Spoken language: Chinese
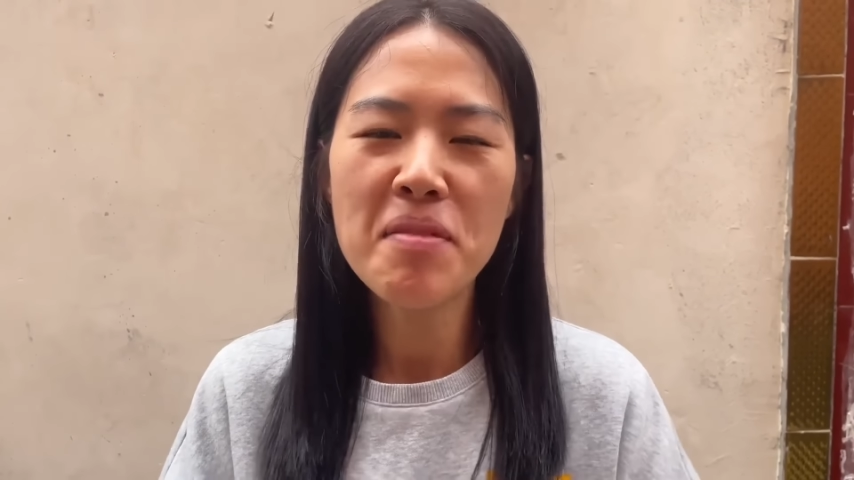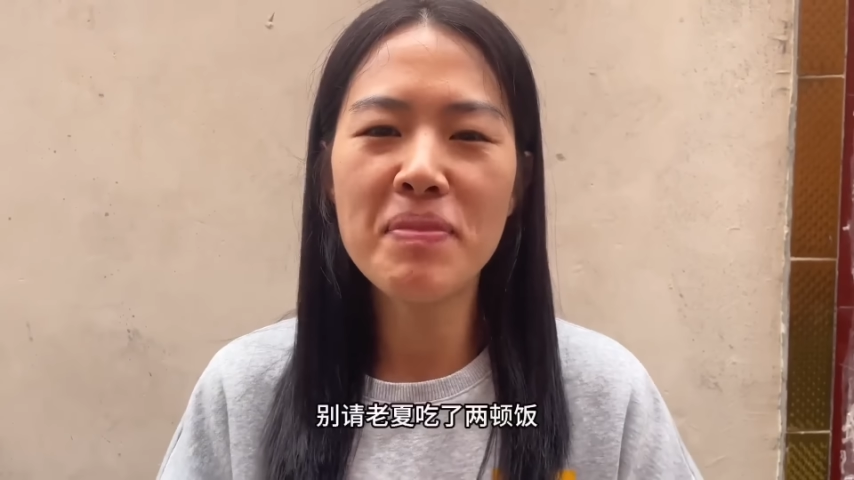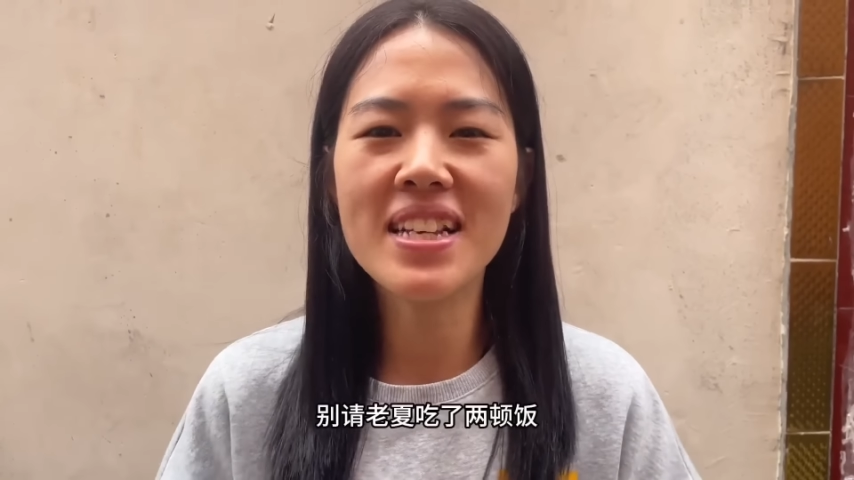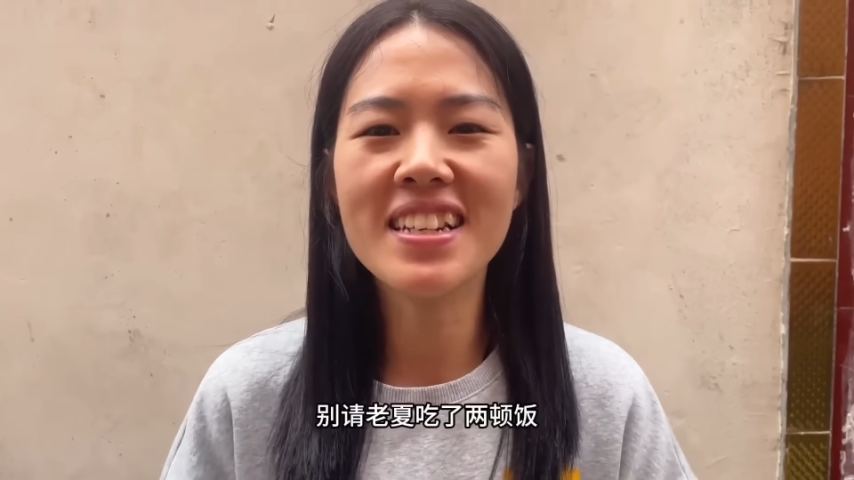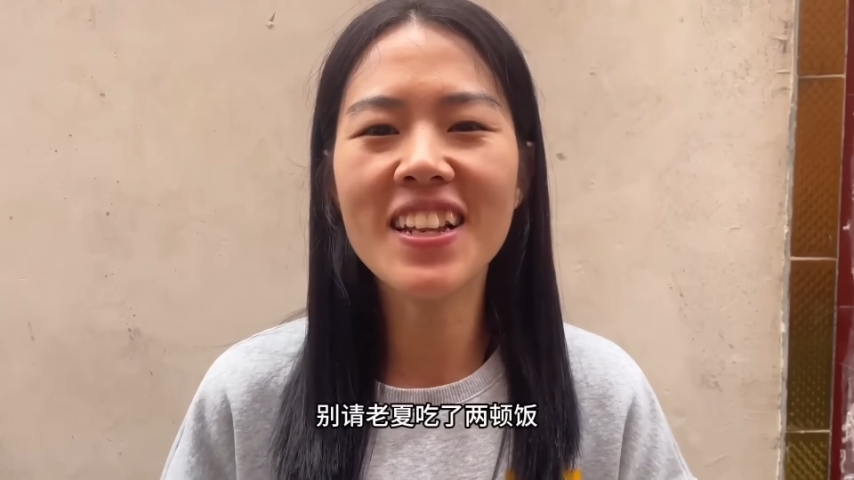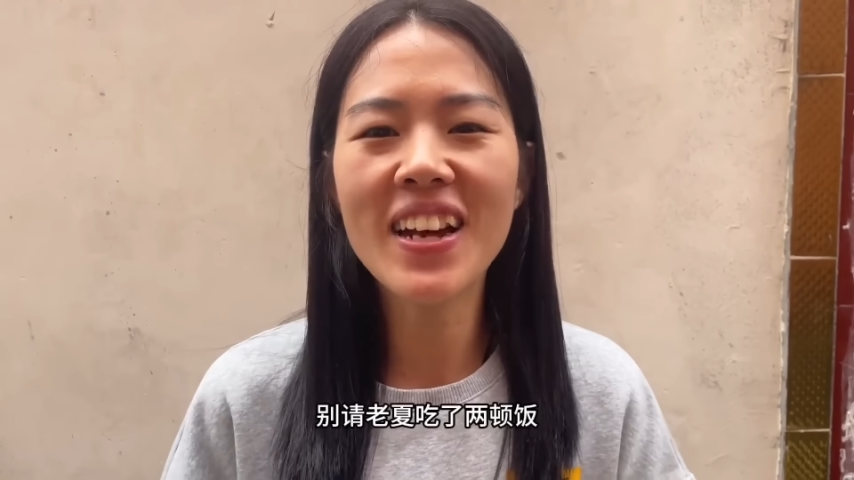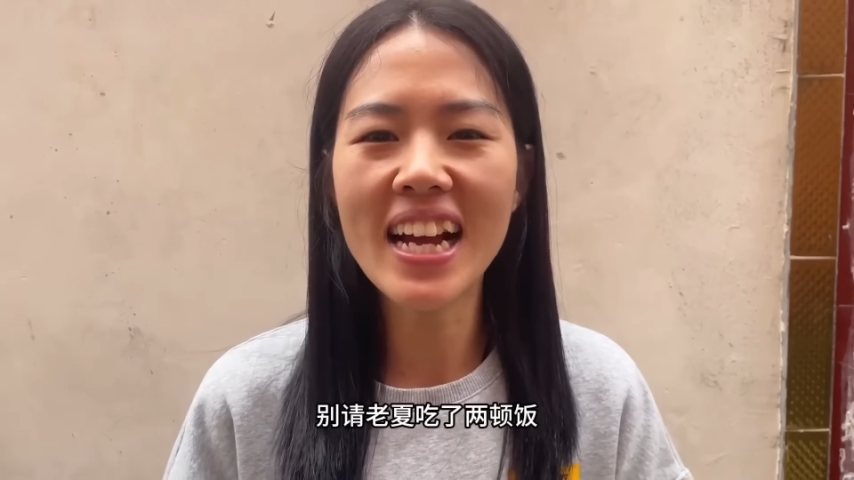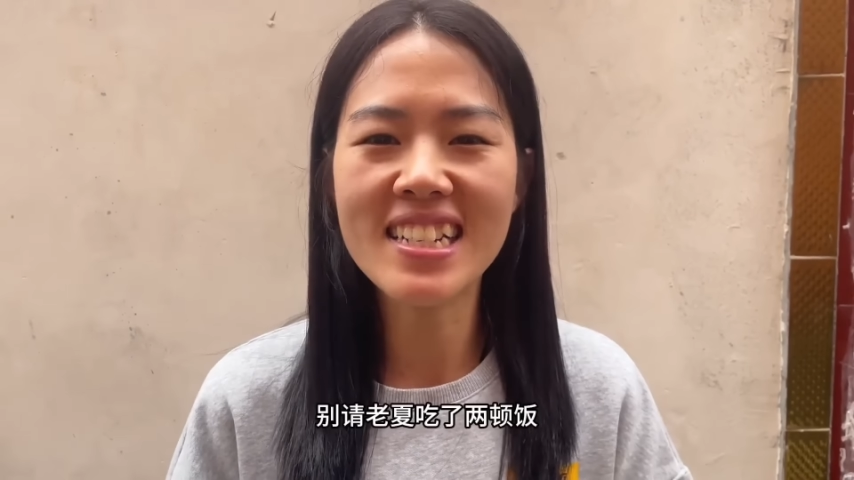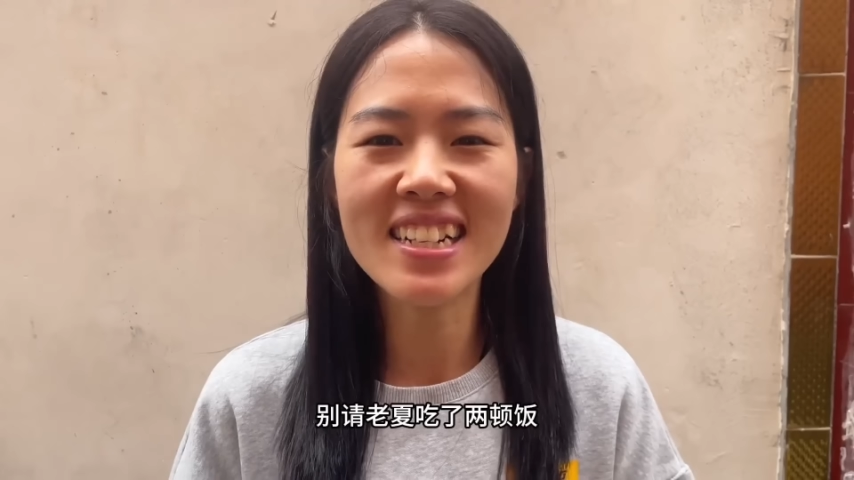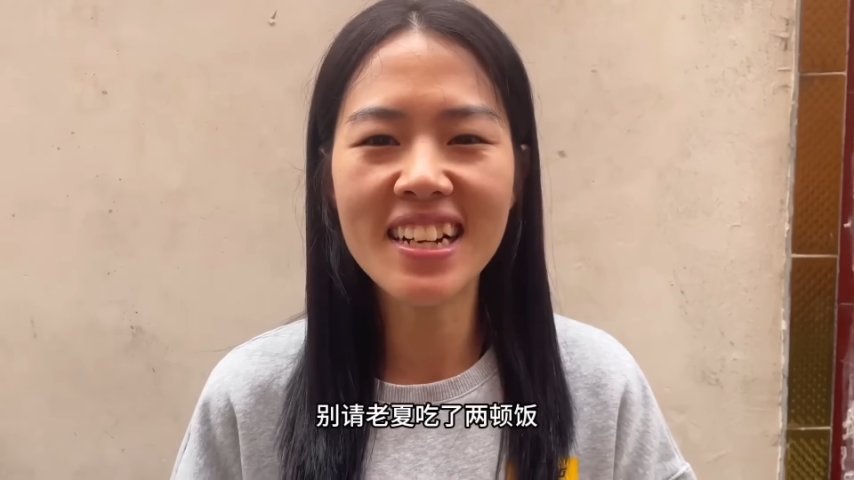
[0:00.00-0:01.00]
白请老夏
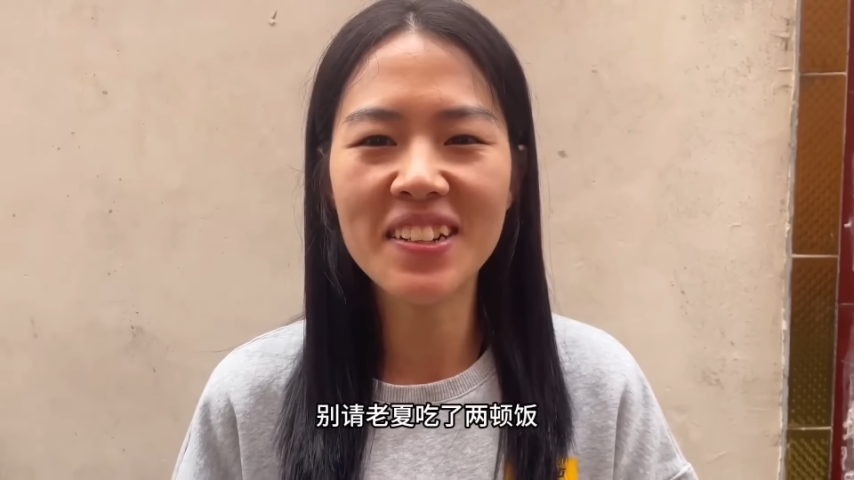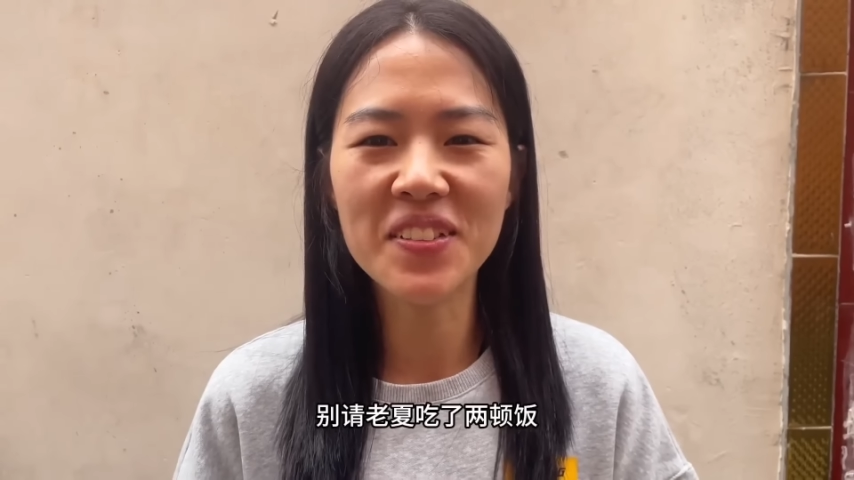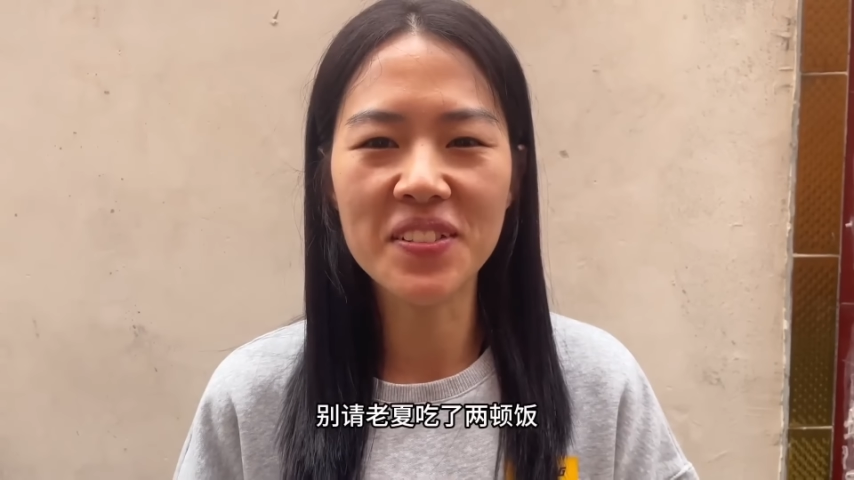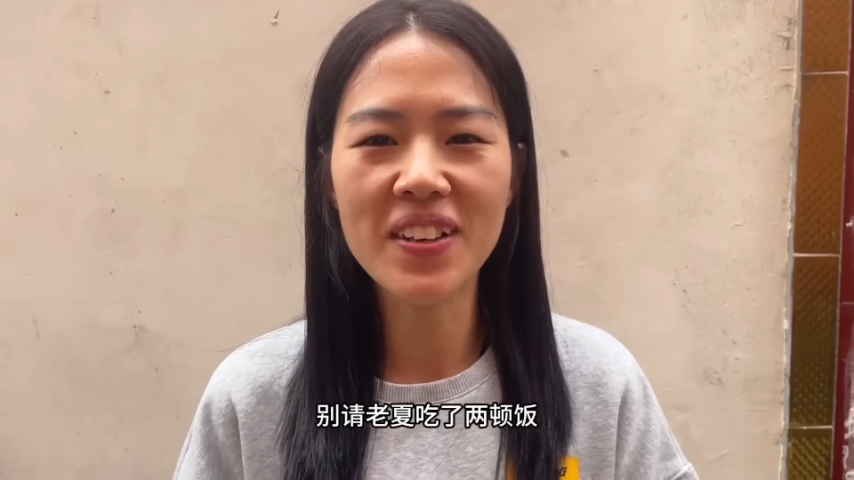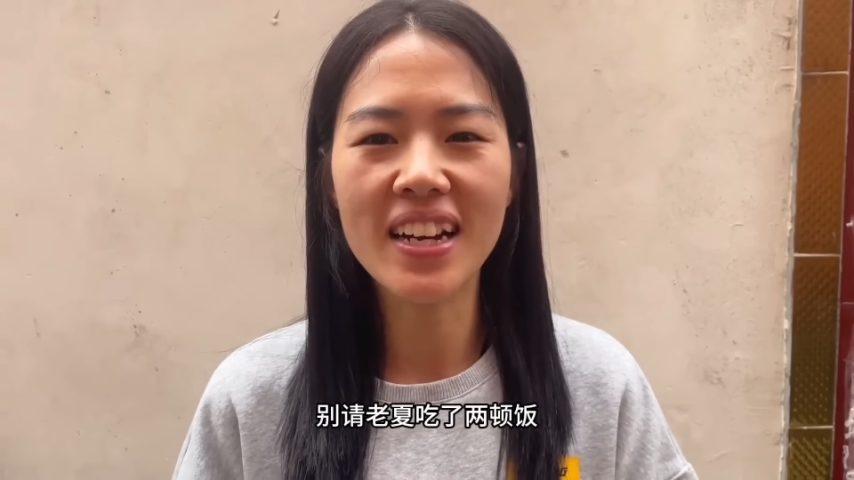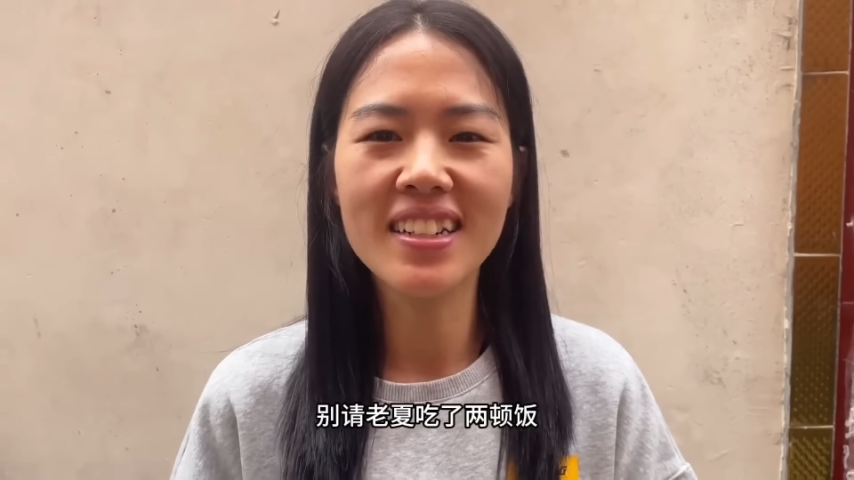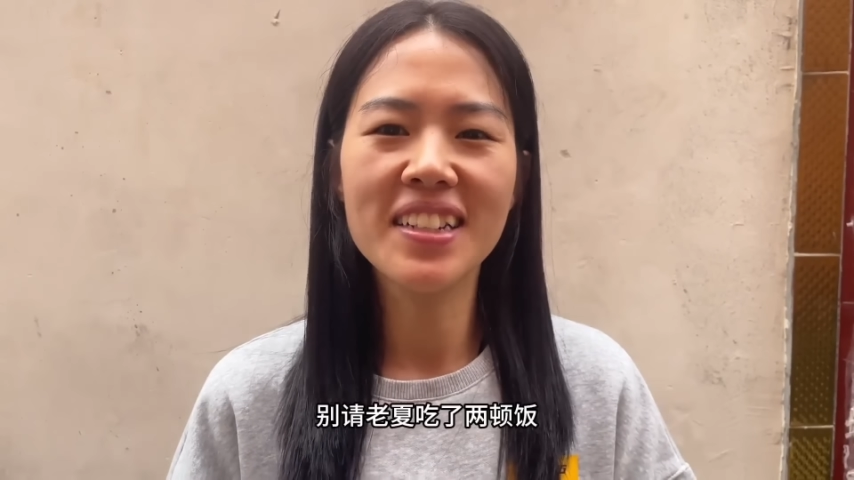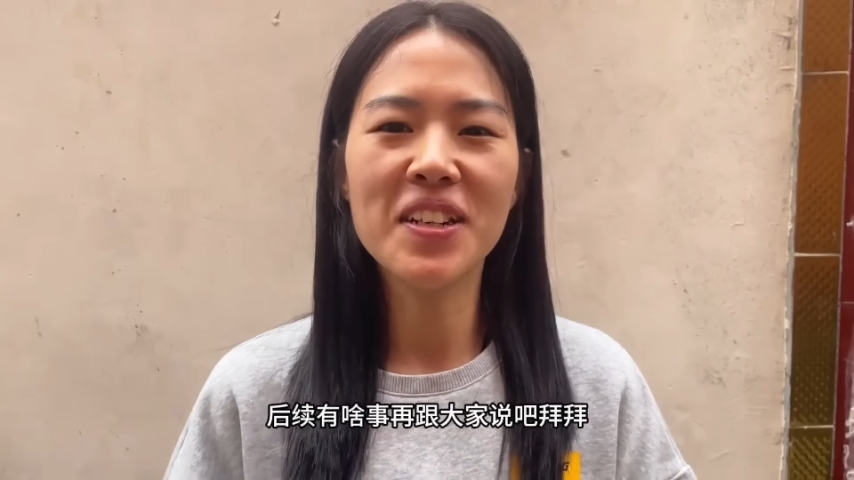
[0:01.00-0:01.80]
吃了两顿饭。